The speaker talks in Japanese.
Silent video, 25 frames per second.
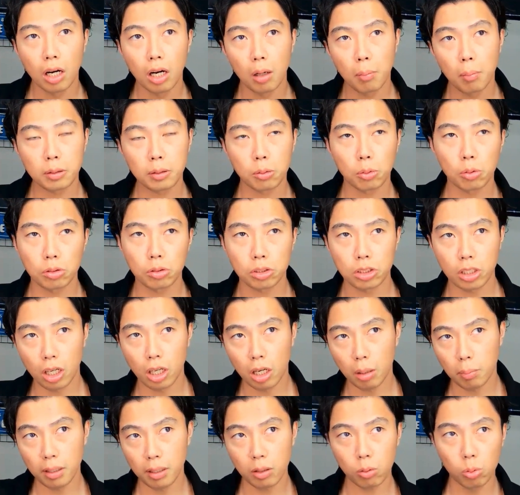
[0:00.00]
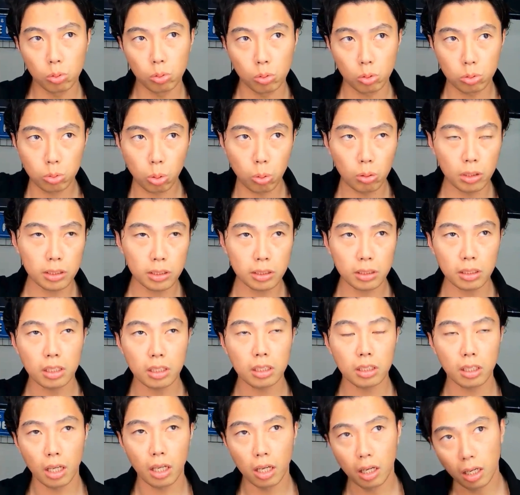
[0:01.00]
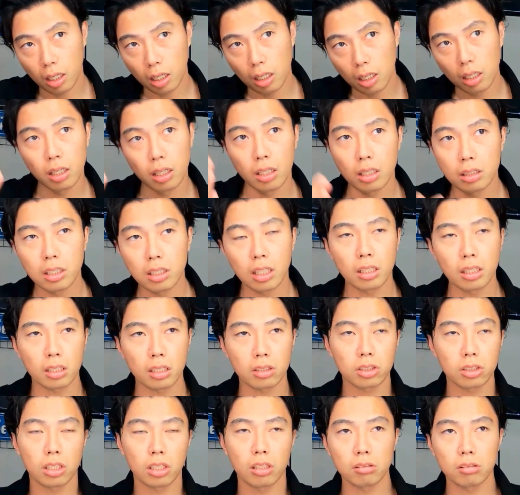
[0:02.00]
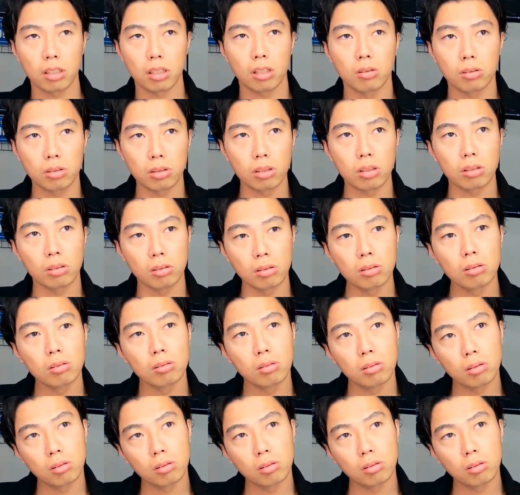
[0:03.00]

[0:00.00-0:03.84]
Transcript: 幅取ろうとしたら幅今度取りすぎて選択肢なくなるっていう。